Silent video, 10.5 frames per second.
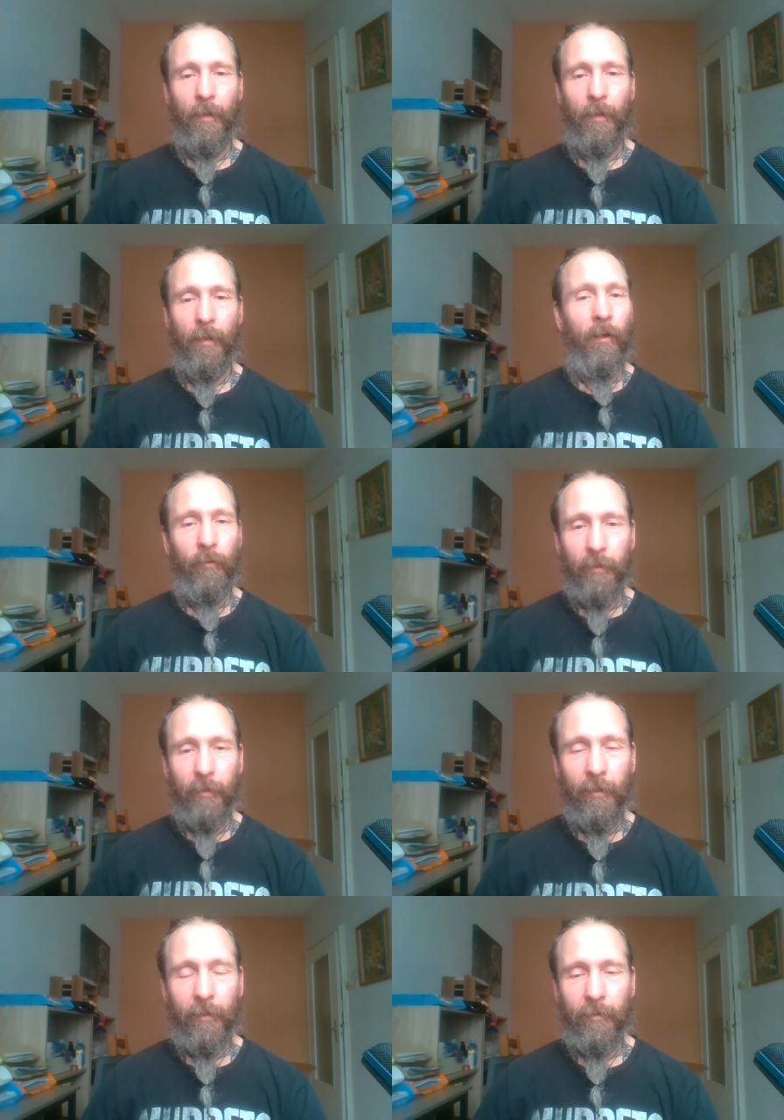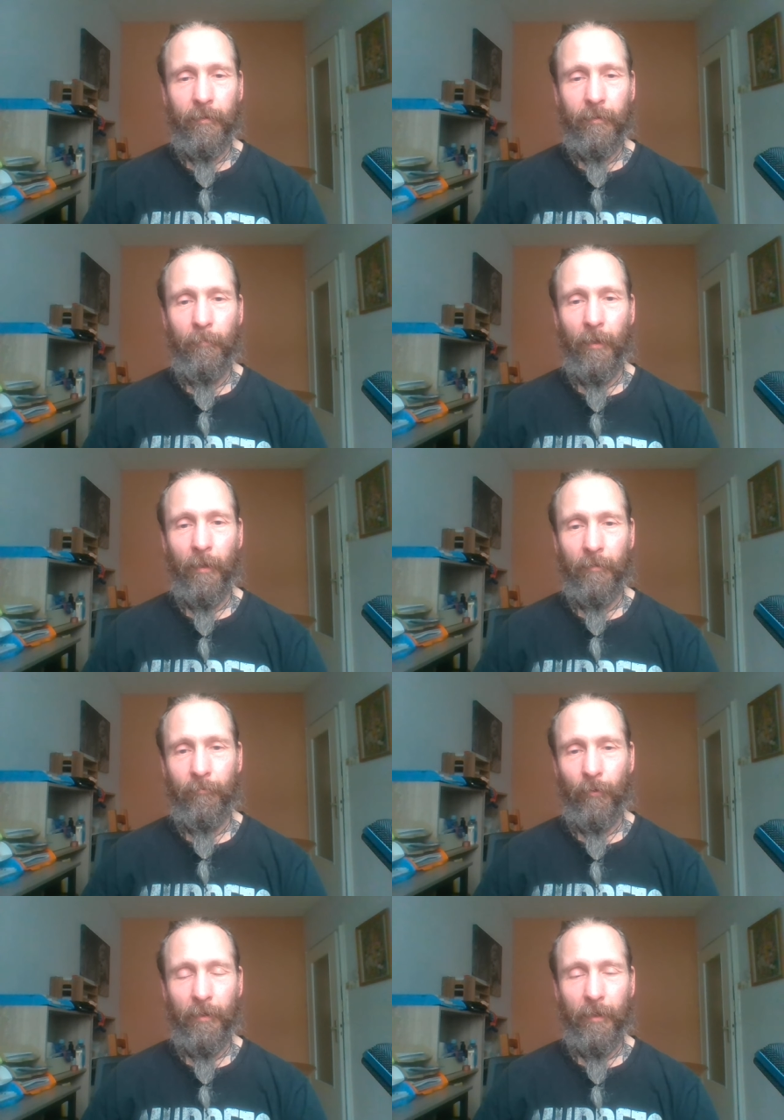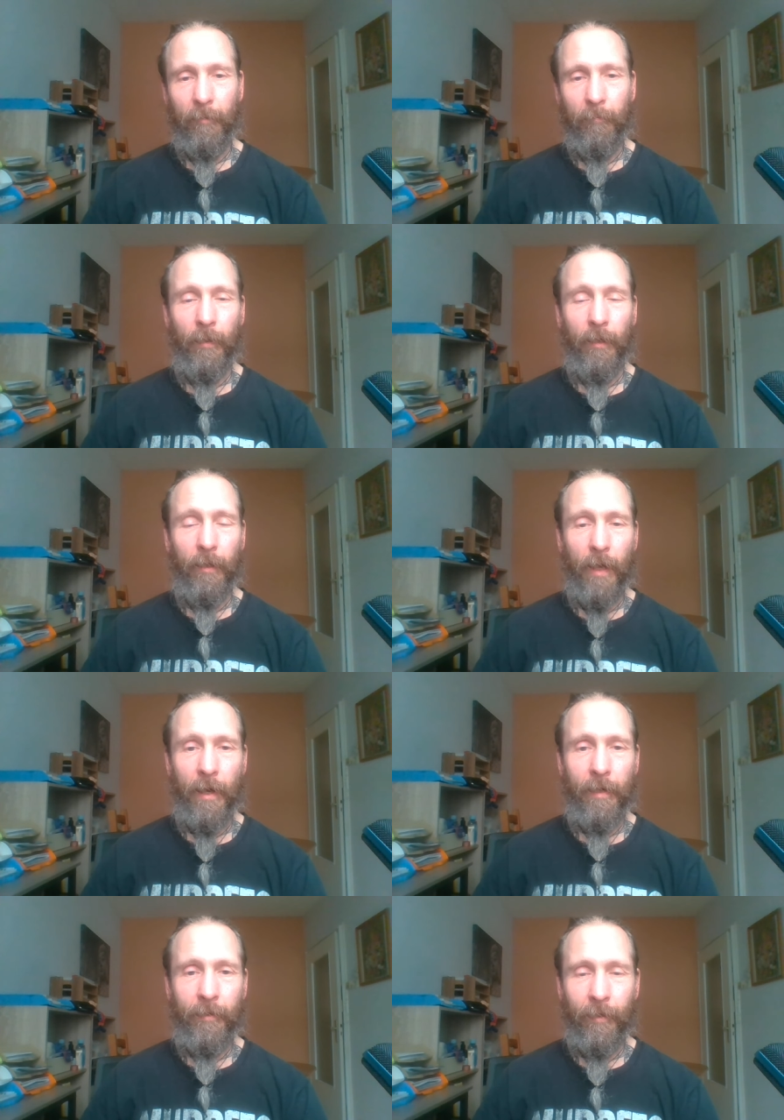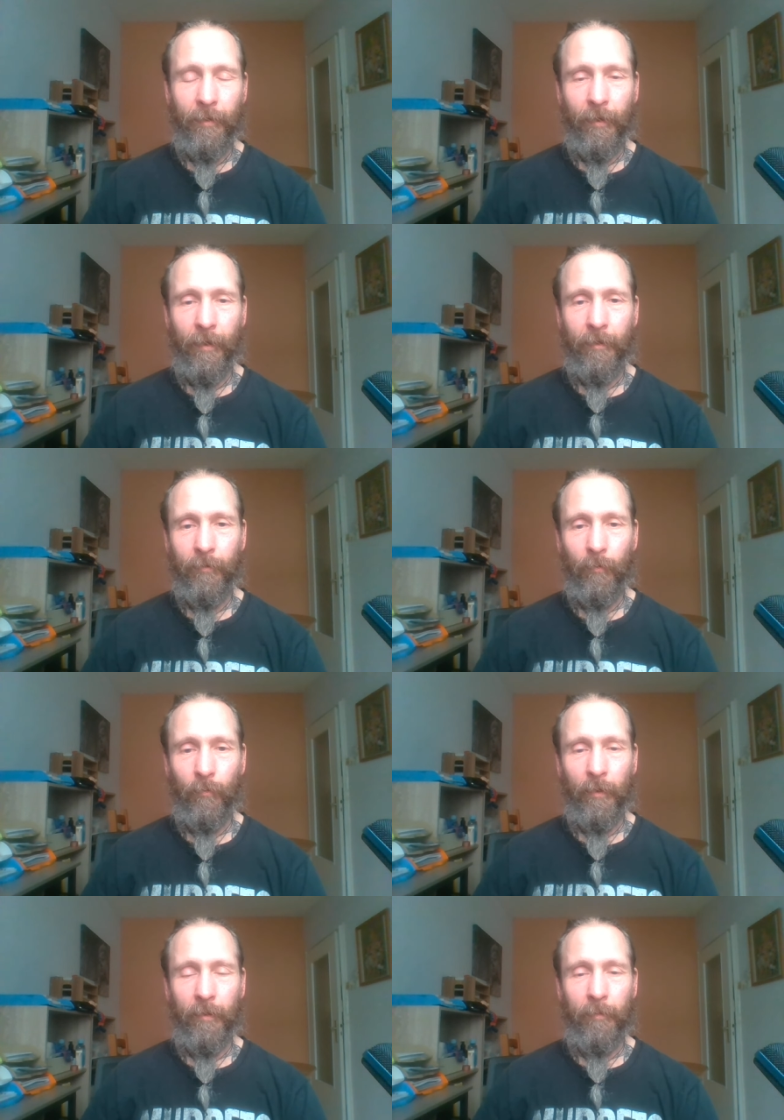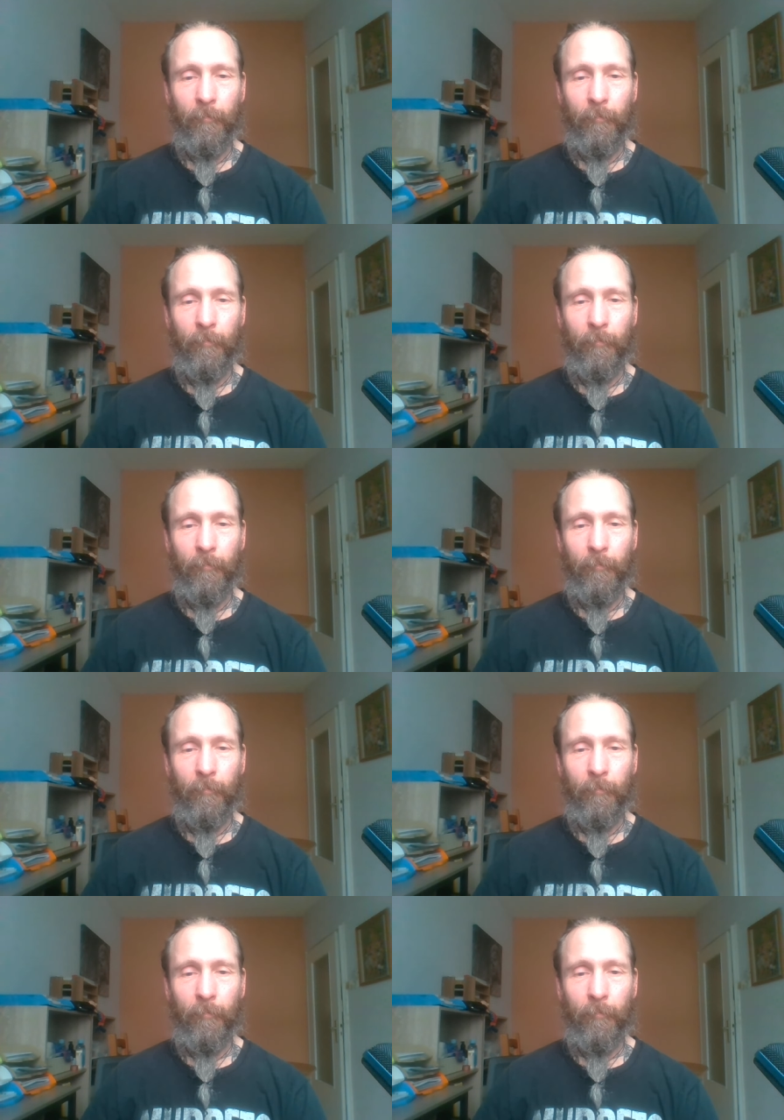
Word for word: auch nicht immer von den Begleiterkrankungen,